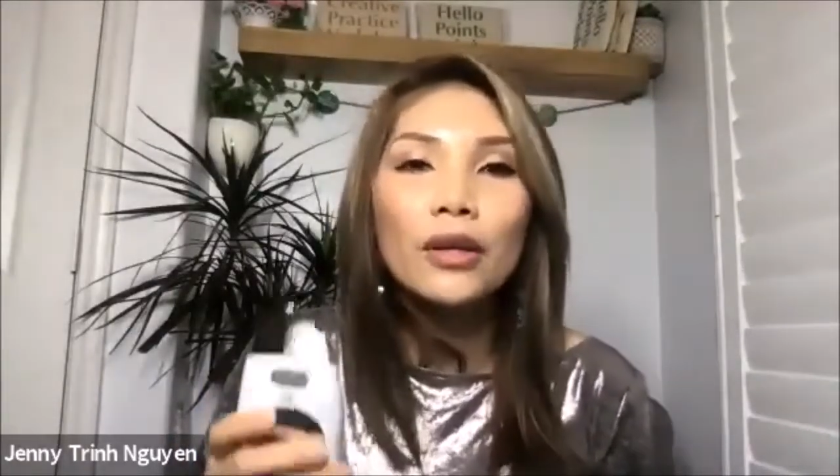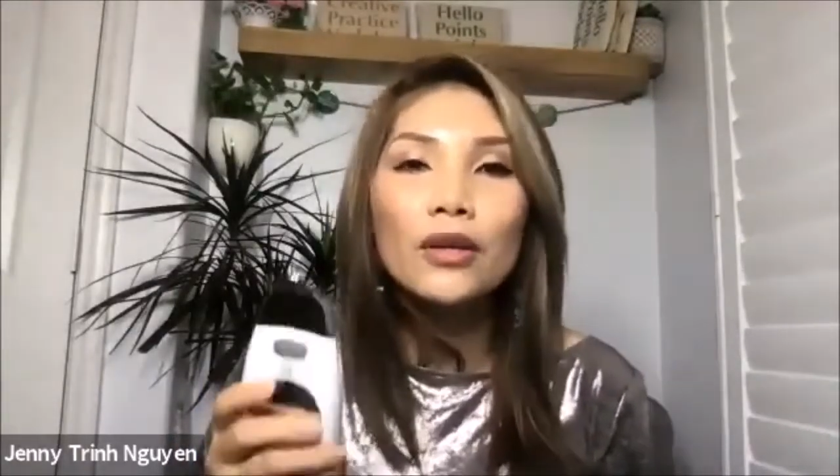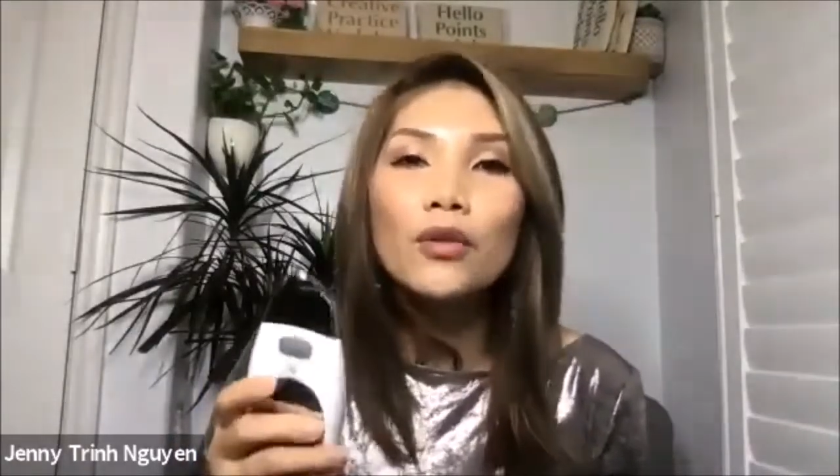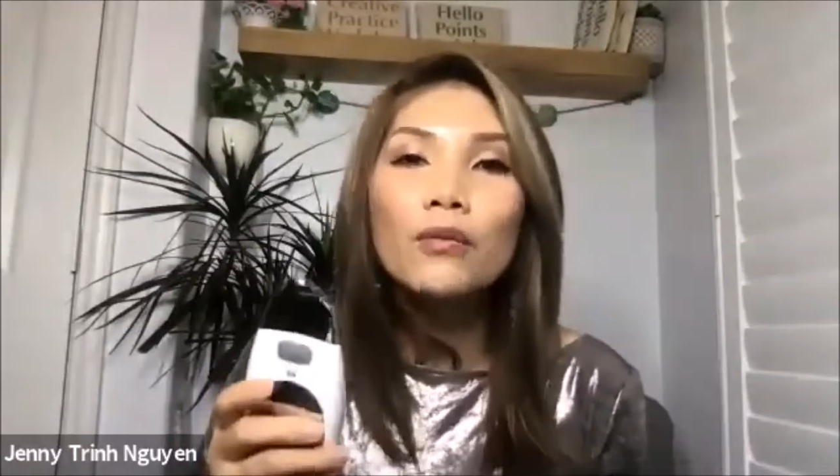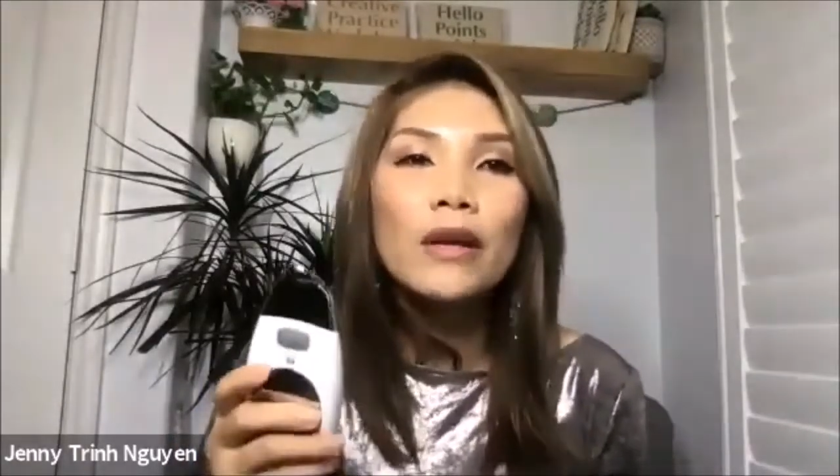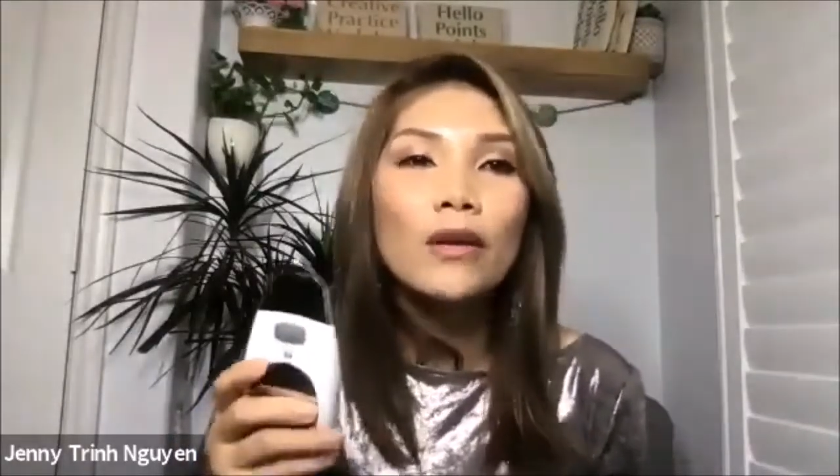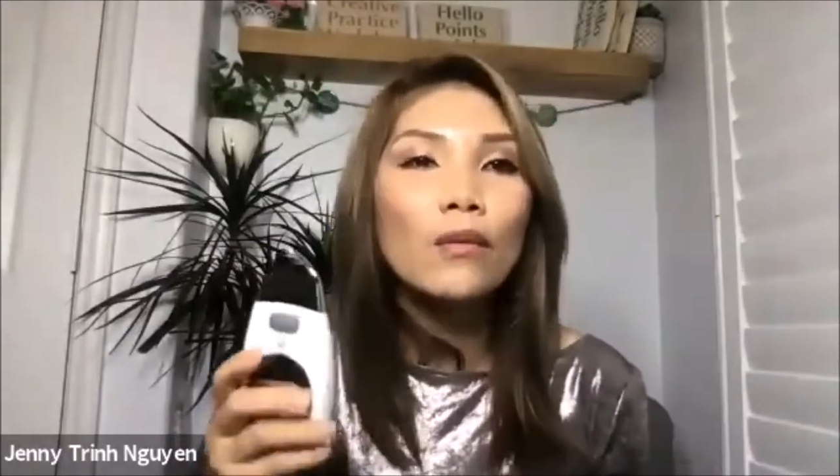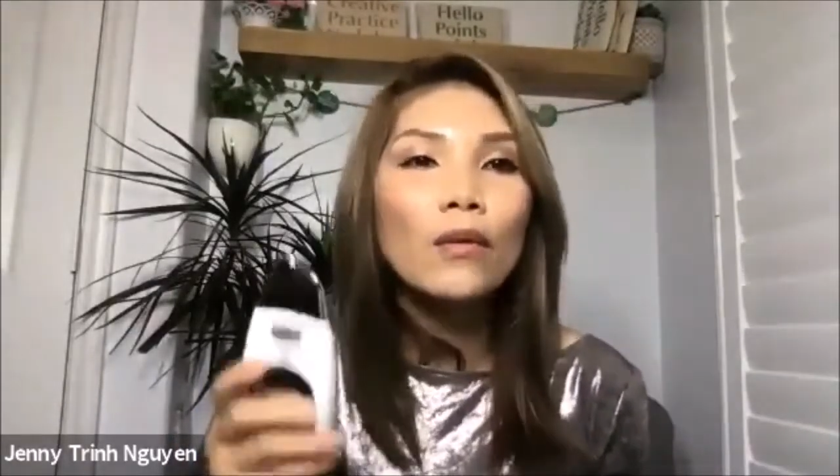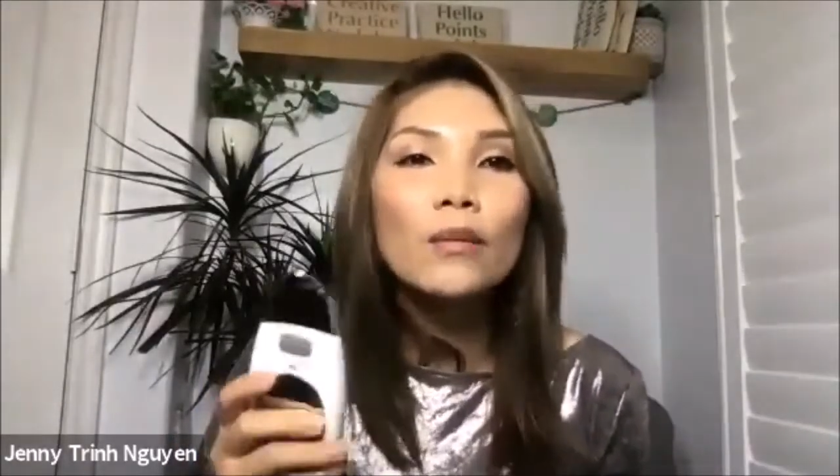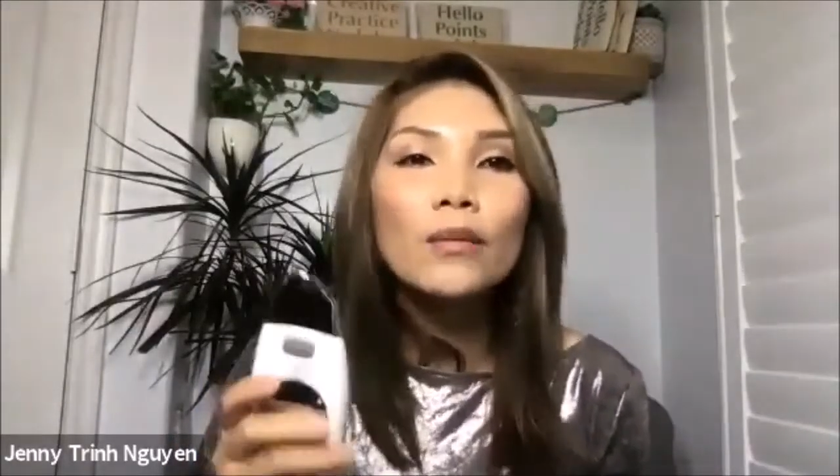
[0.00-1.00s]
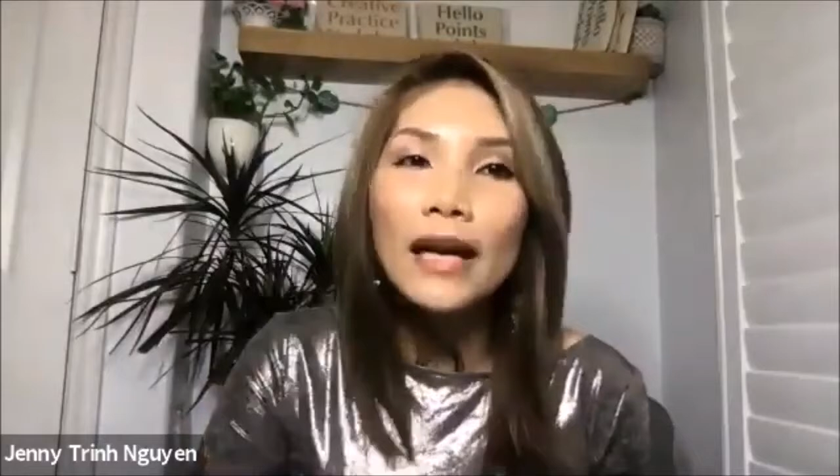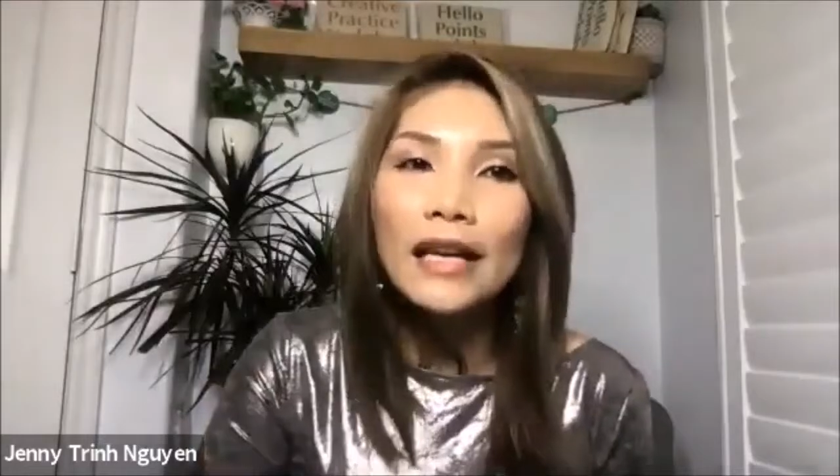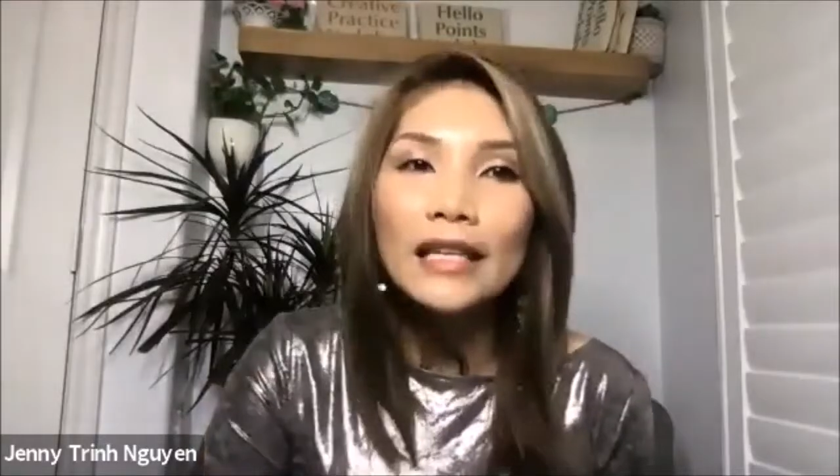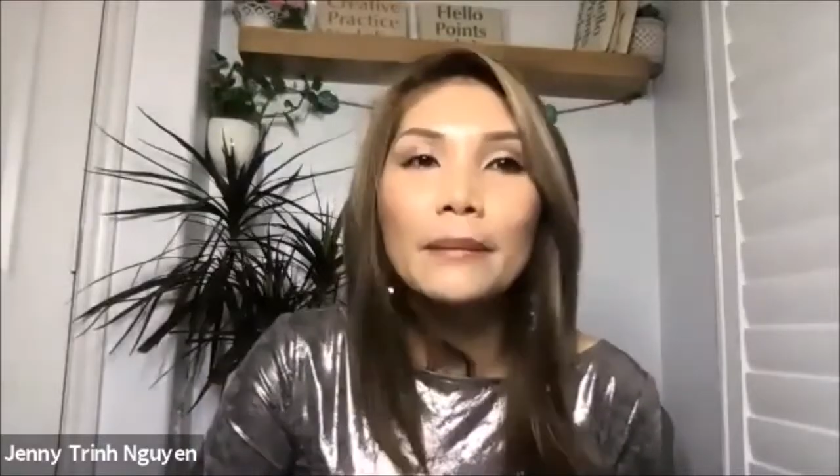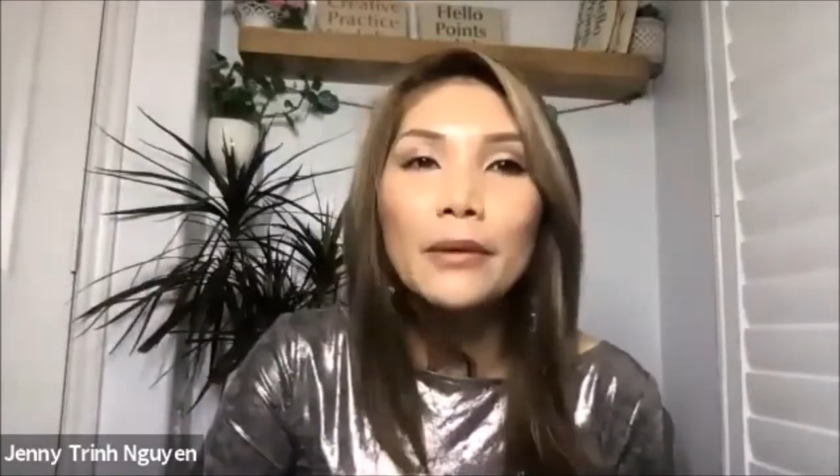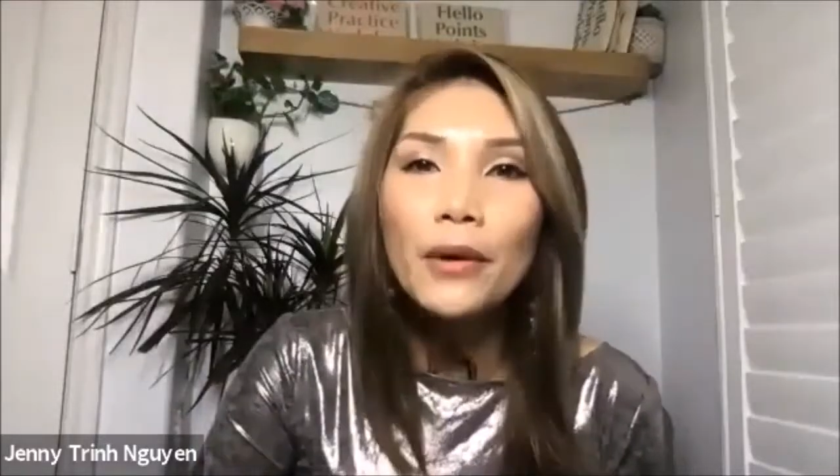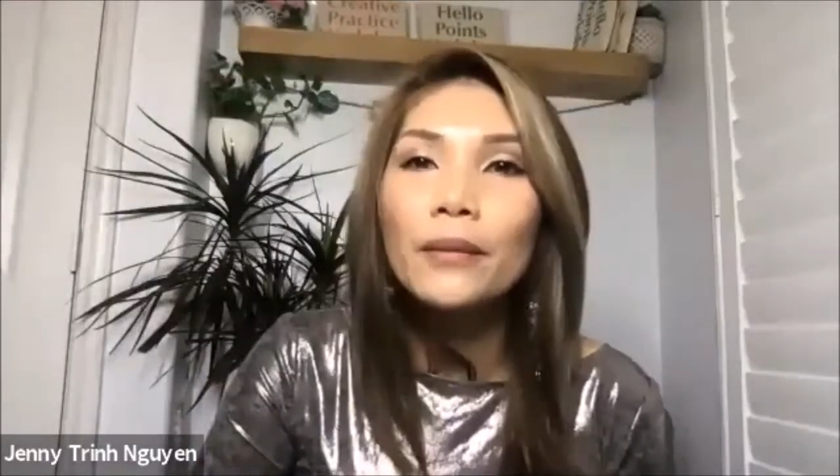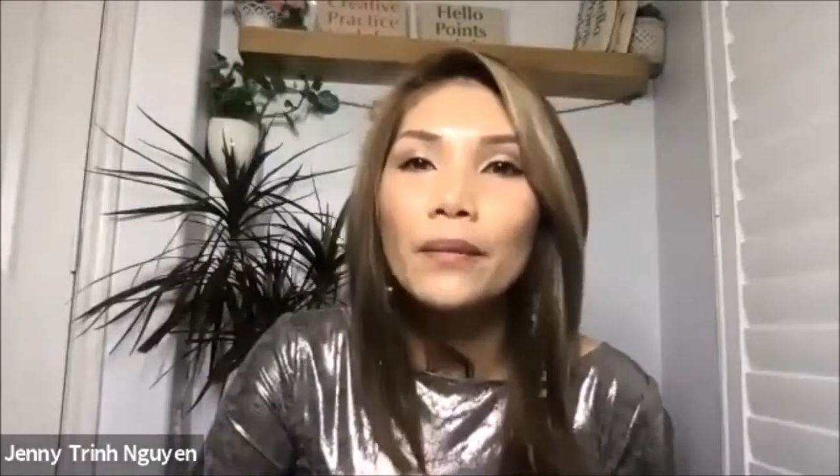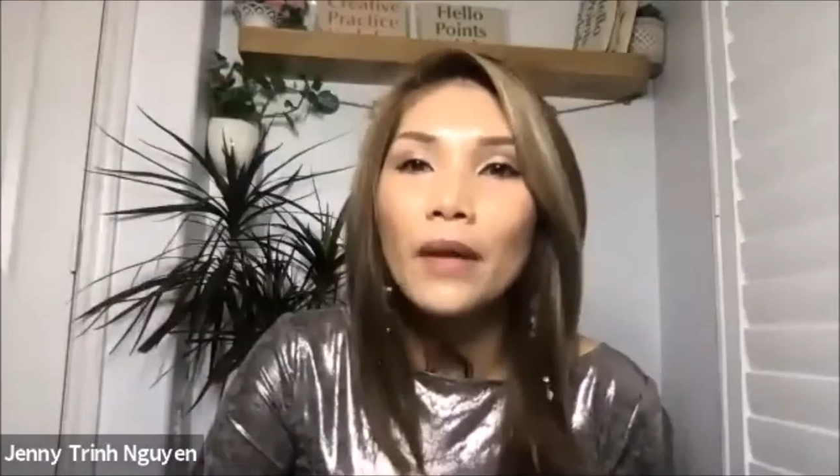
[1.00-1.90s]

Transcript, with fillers: thì trung bình cũng không dưới 200 đô